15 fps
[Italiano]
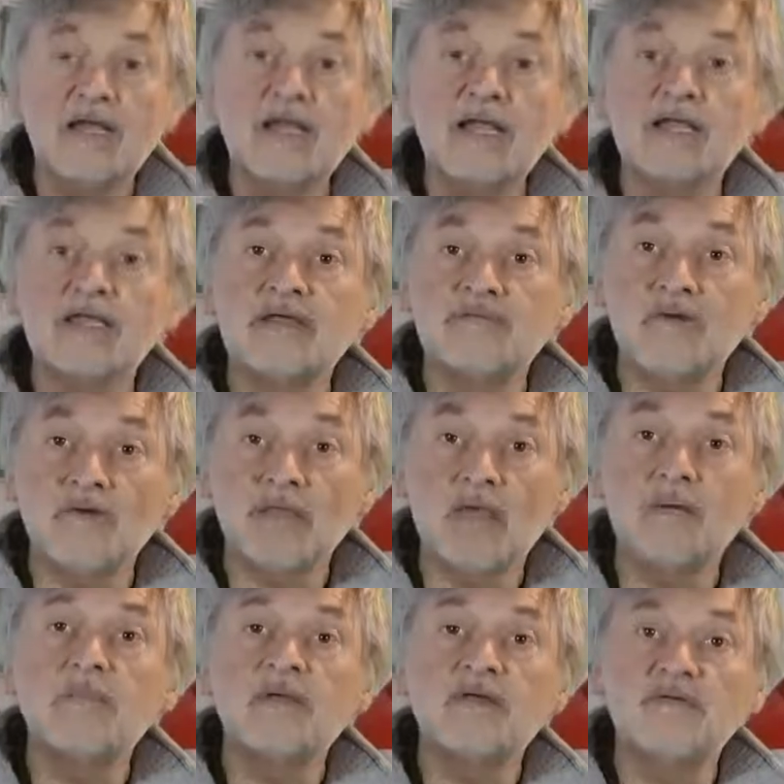
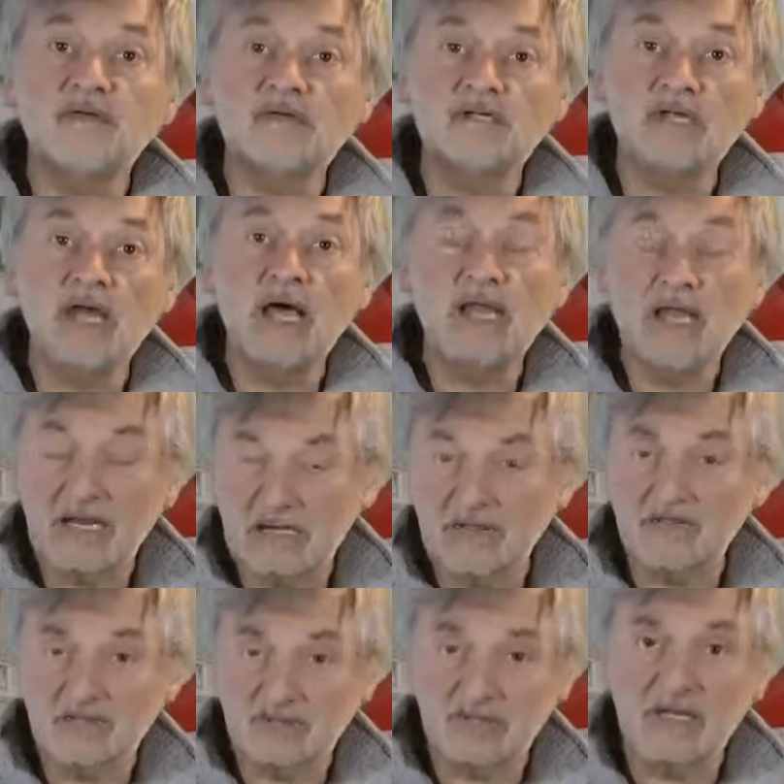È
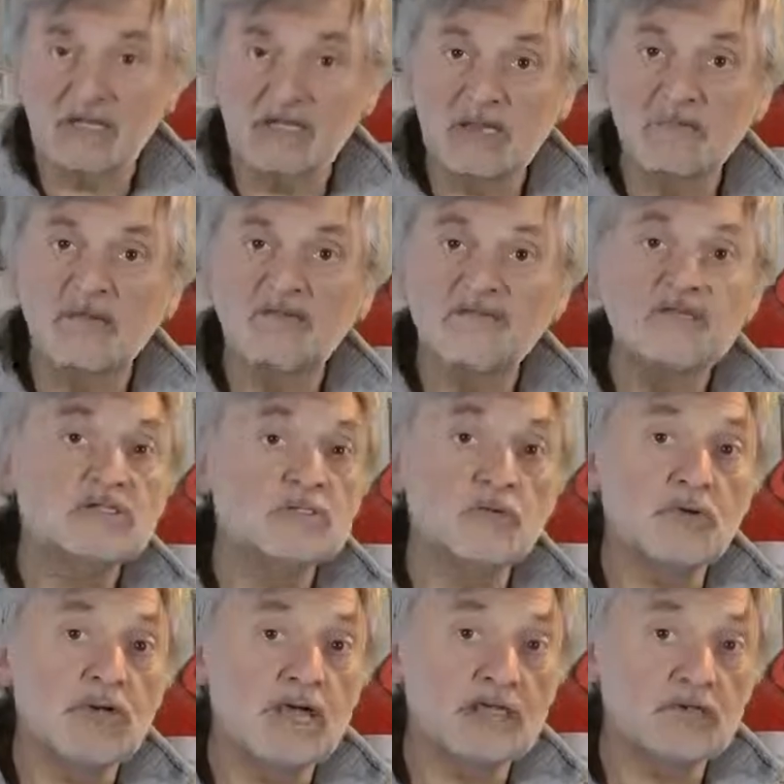previsto, è
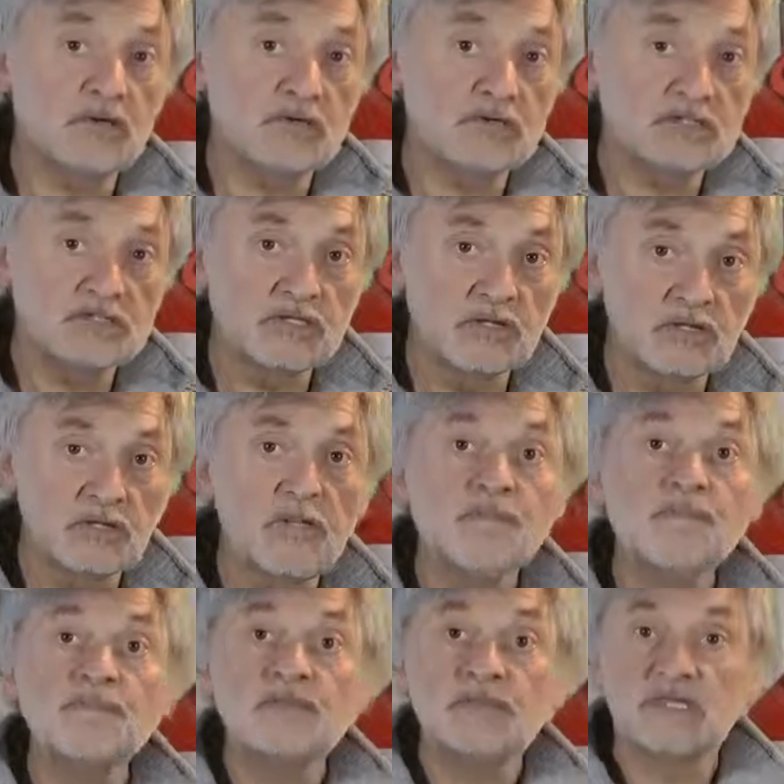previsto un altro ristoro,